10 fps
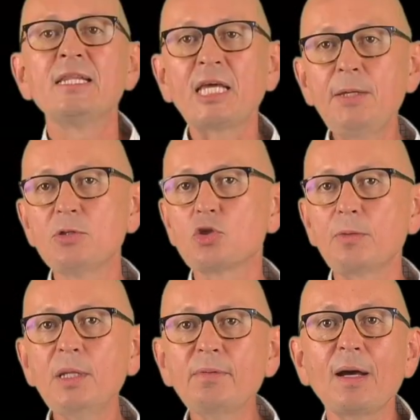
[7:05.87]
Такими
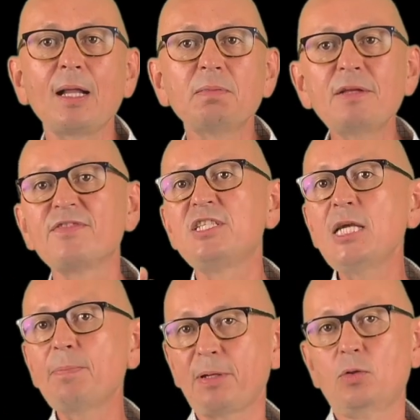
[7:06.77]
инструментами обладают все
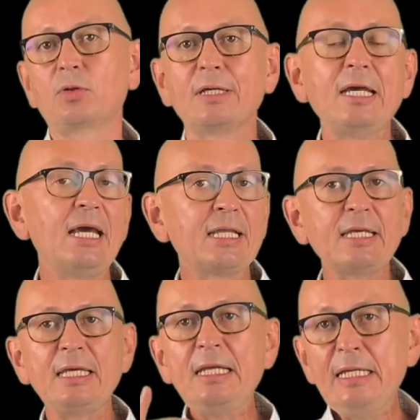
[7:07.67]
подходы. Это
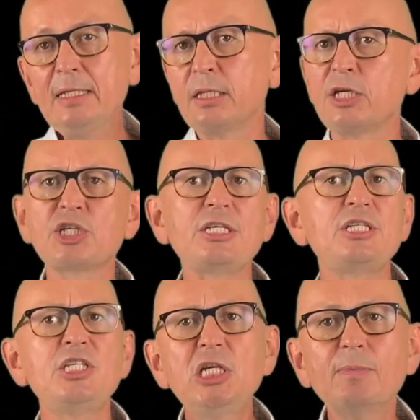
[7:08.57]
и Lean, и 6
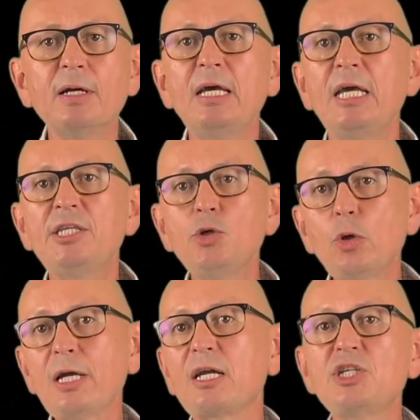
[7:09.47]
Sigma, и теория
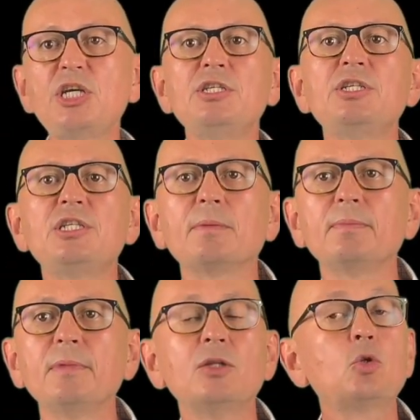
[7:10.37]
ограничений систем –
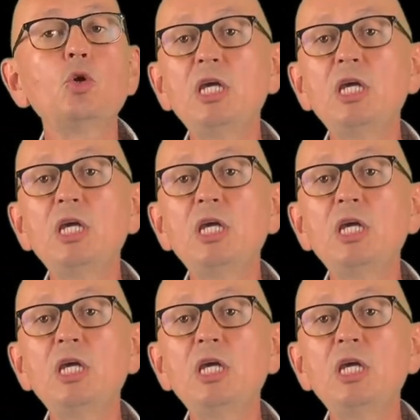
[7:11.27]
другие